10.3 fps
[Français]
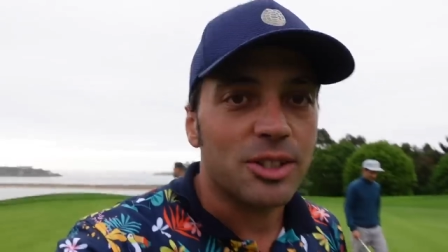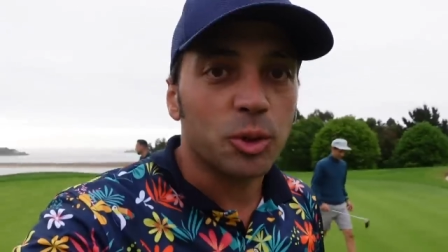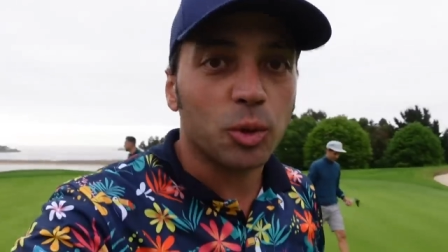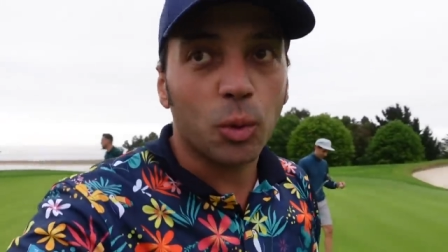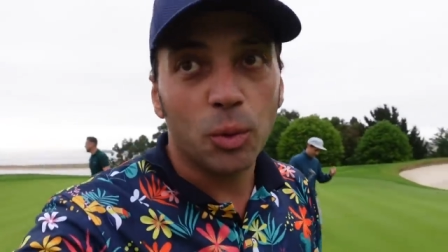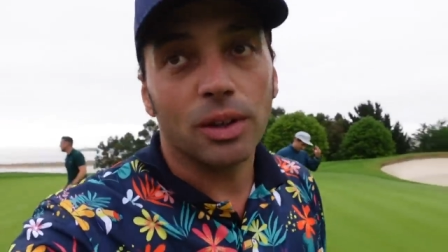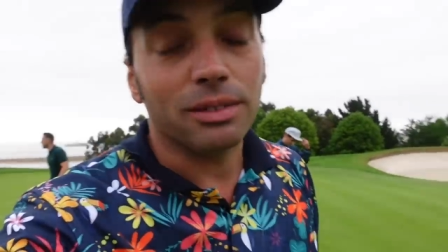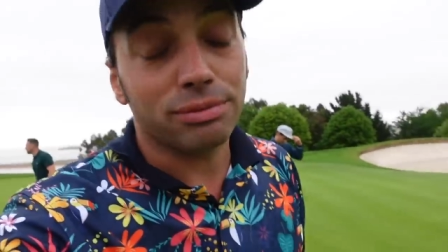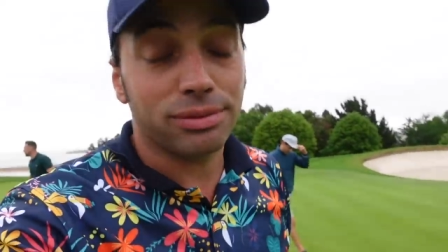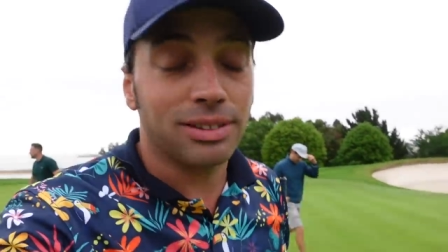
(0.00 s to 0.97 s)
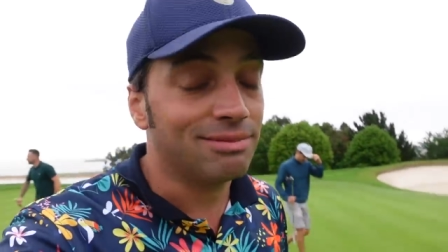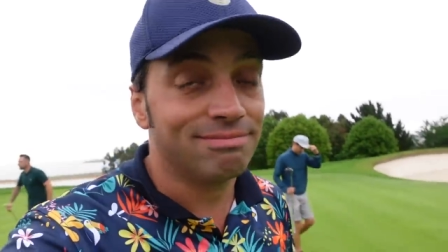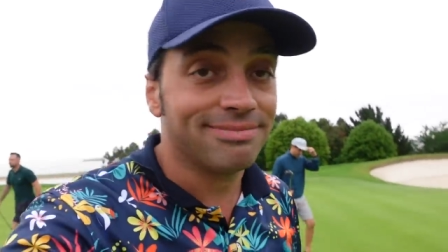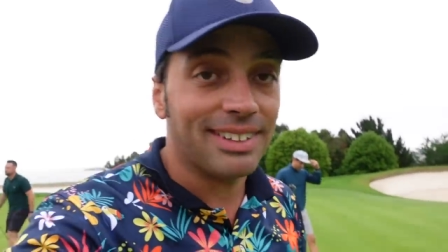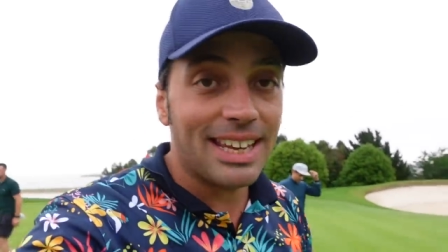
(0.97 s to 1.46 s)
ce trou, euh,
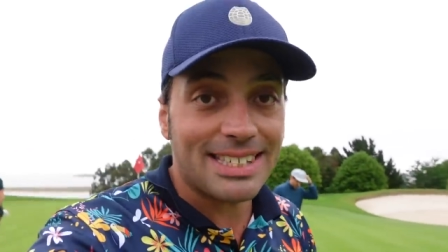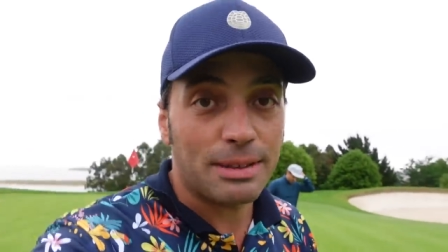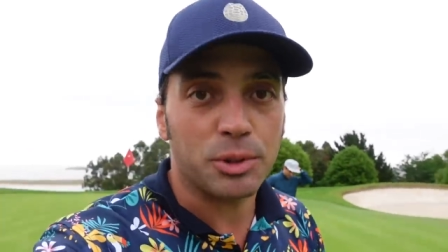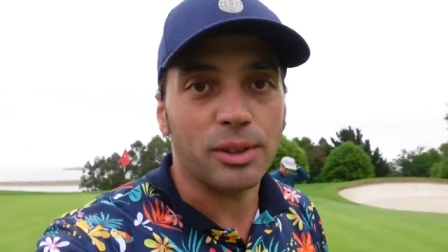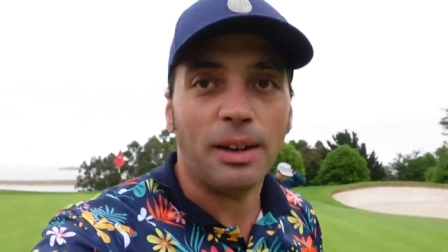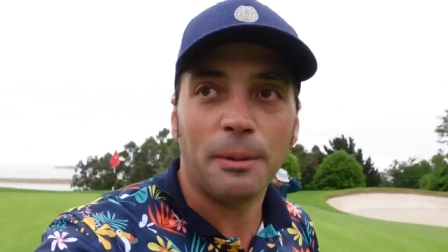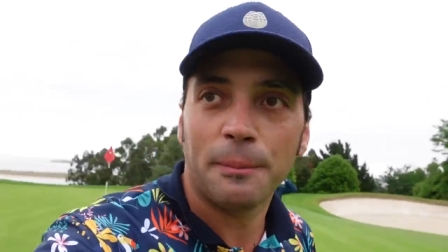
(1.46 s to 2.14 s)
exceptionnel.